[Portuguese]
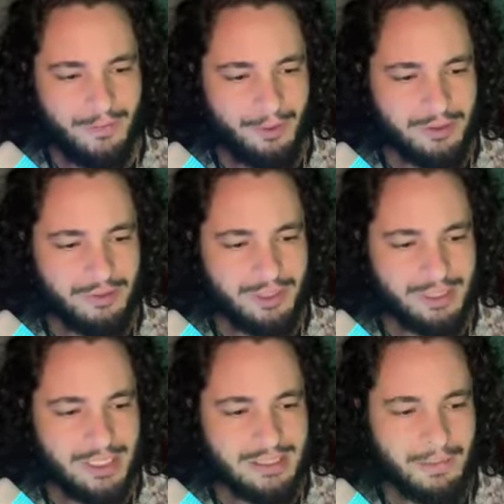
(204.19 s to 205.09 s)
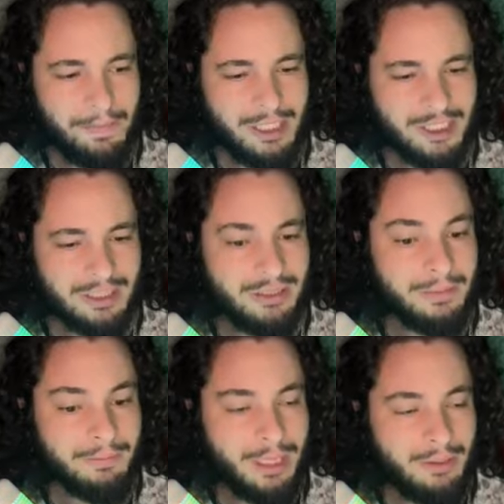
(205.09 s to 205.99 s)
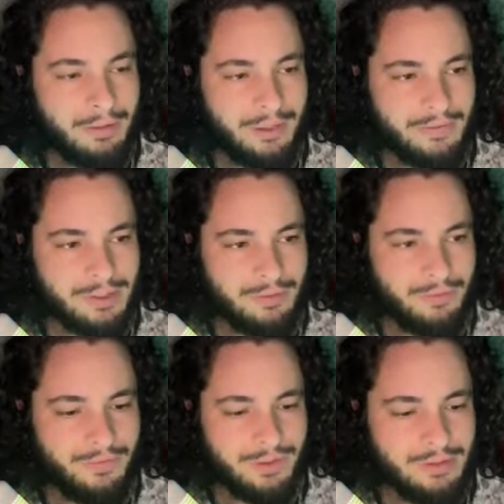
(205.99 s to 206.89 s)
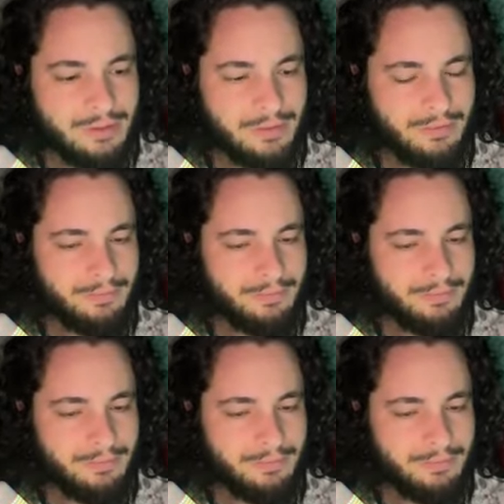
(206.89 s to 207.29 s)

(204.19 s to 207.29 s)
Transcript: Posso deixar essa página também no level 120.